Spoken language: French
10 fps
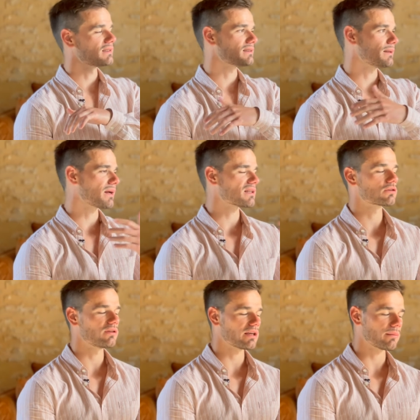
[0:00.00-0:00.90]
ça c'est
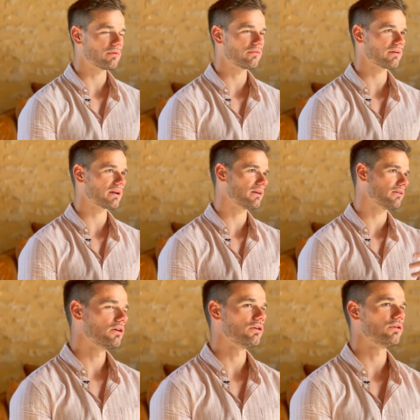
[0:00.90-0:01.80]
particulièrement vrai
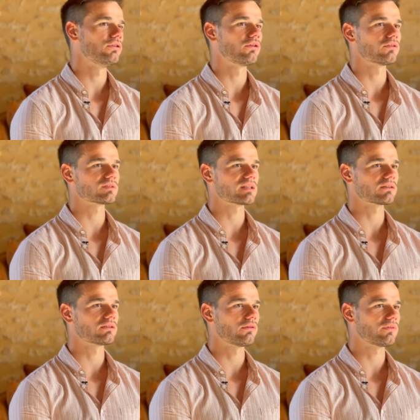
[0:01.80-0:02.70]
euh, dans
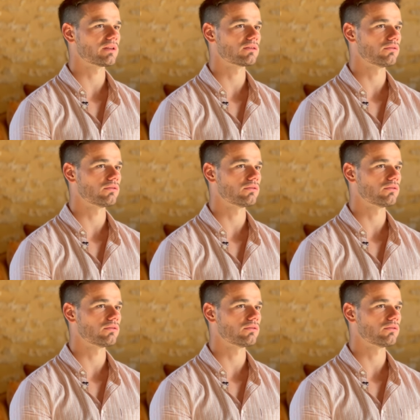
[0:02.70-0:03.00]
l'ancien temps en fait,